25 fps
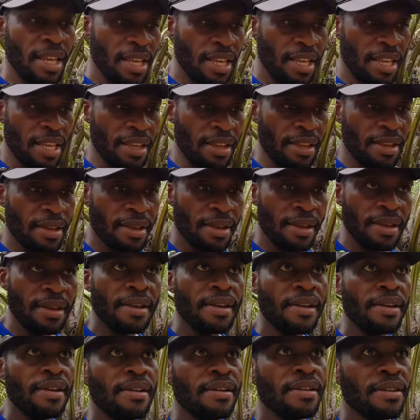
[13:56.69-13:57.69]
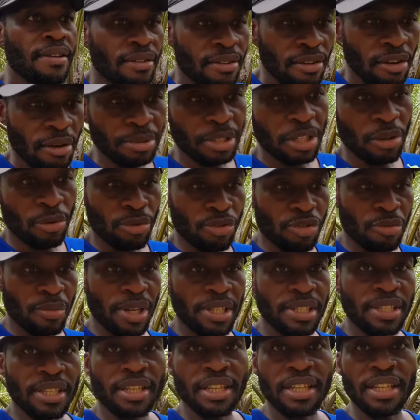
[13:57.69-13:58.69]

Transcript: Et comme j'ai coutume à dire,